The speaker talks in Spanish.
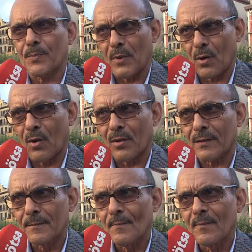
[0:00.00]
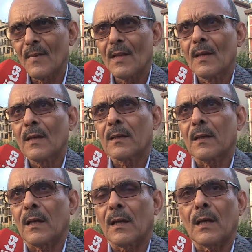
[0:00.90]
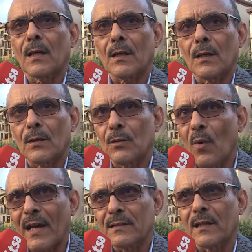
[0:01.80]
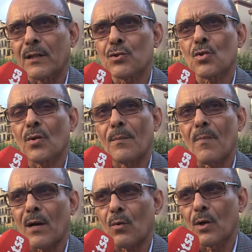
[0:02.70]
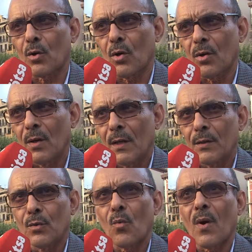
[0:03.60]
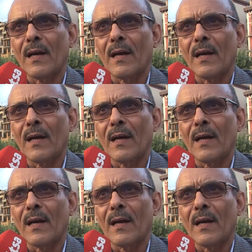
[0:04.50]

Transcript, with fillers: peor, que eh, no hay derecho en Marruecos, no